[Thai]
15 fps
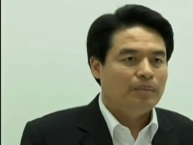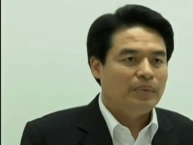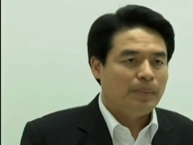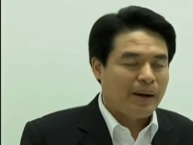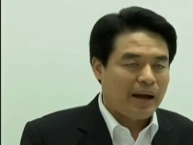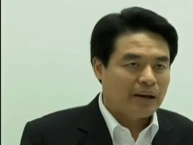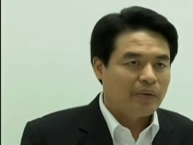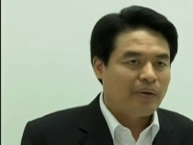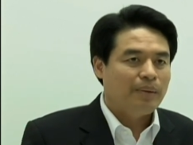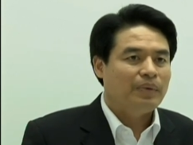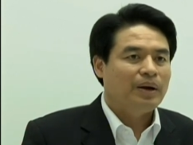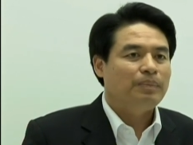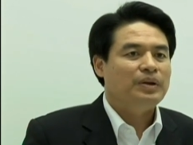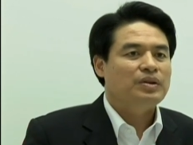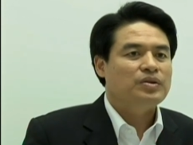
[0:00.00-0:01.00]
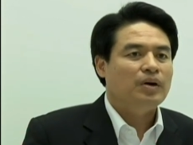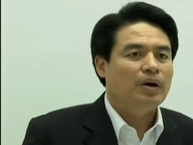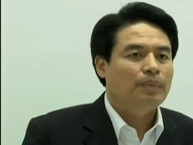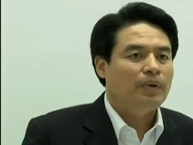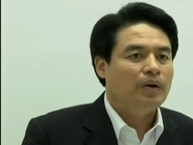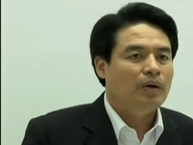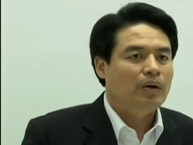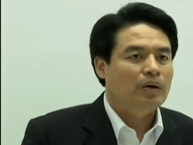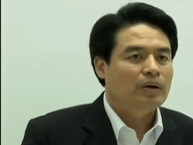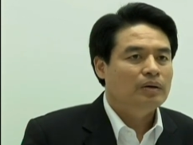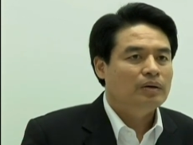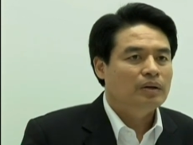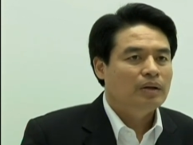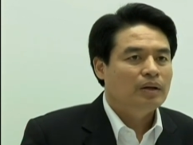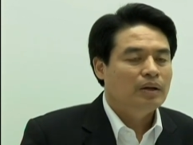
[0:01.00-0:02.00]
เมื่อผ่านความรับผิดชอบของ
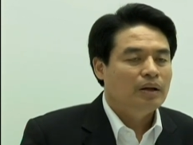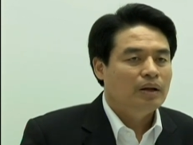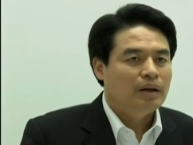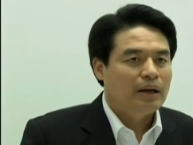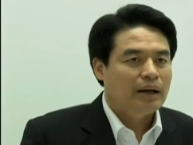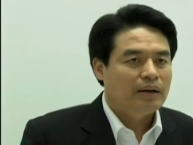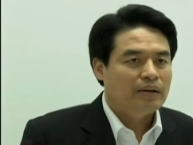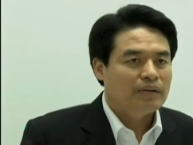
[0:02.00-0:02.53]
รั